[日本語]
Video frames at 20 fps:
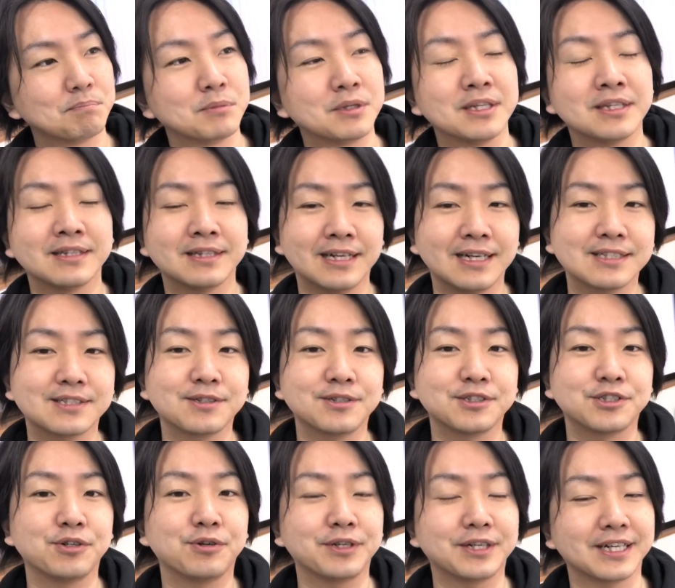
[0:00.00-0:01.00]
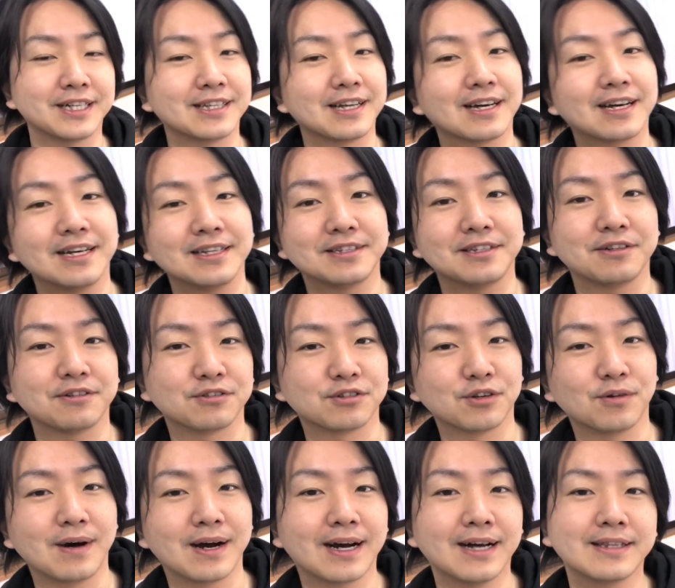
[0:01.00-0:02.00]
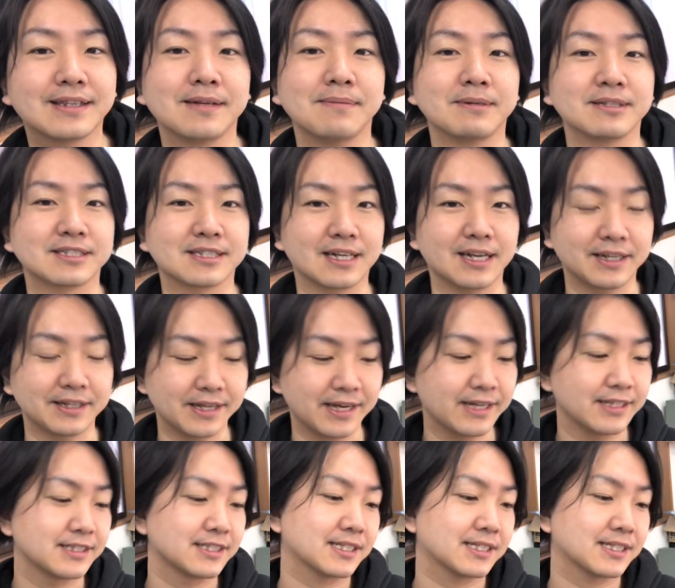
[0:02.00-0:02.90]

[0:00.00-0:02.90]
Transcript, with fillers: みんなその商品が高いっていうことは分かってますからね